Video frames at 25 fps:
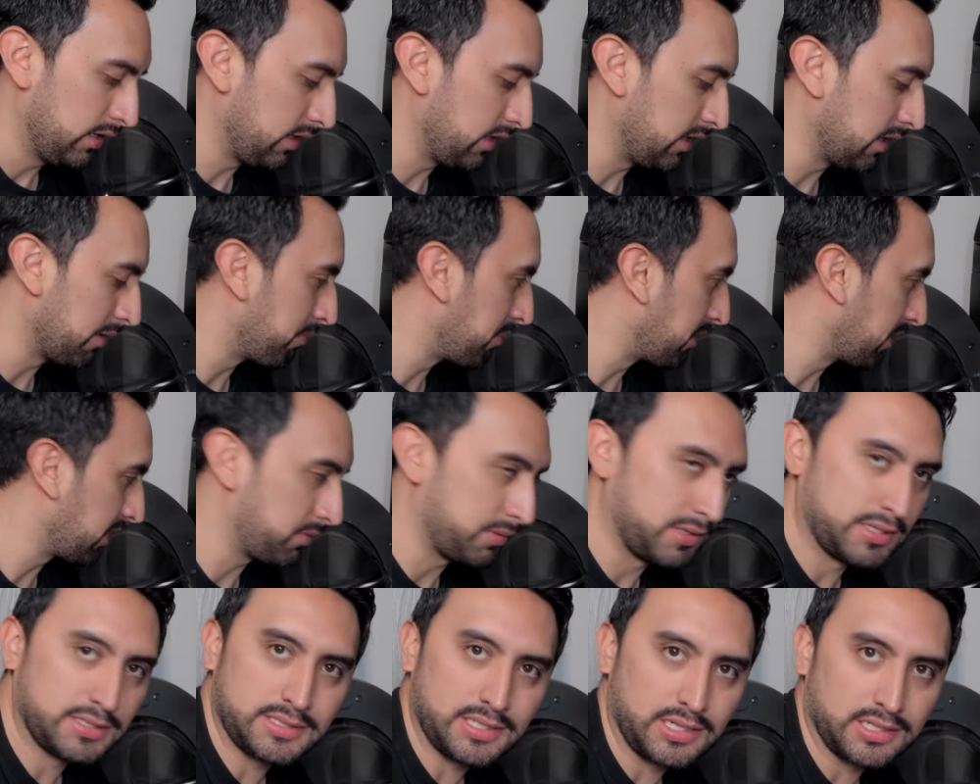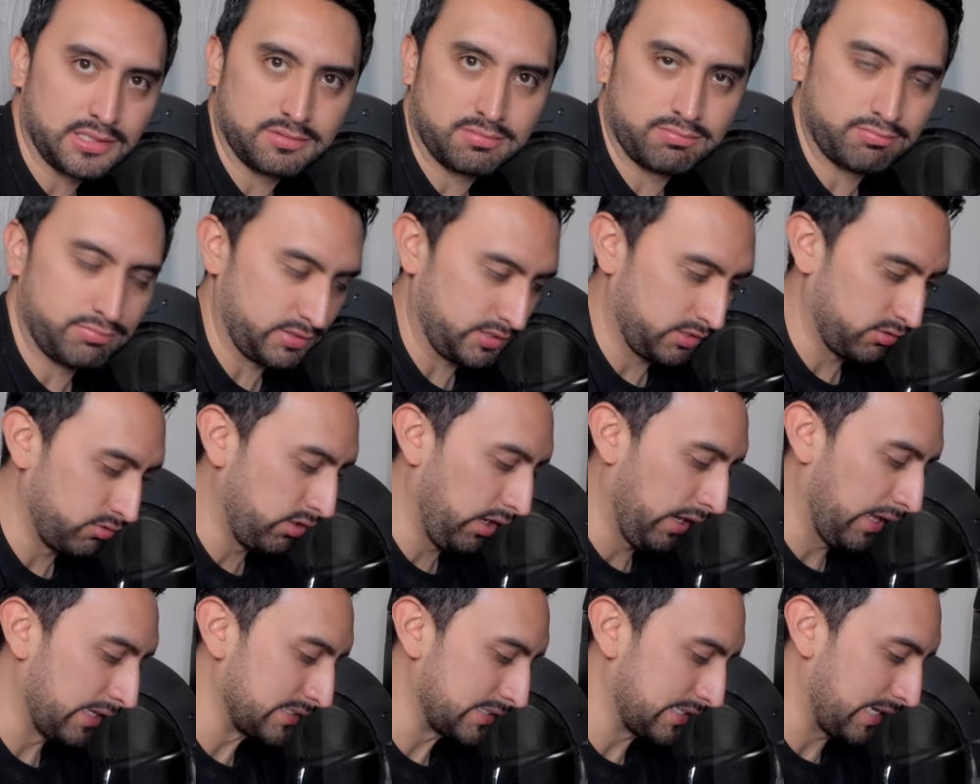y aparte van a estar
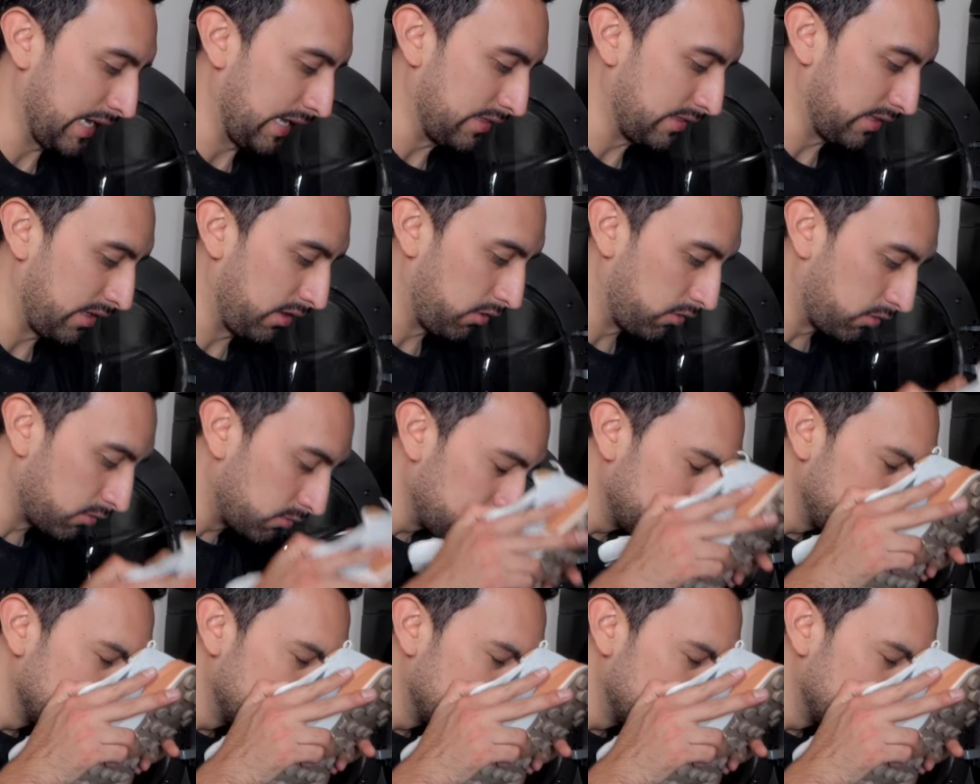haciendo un escándalo.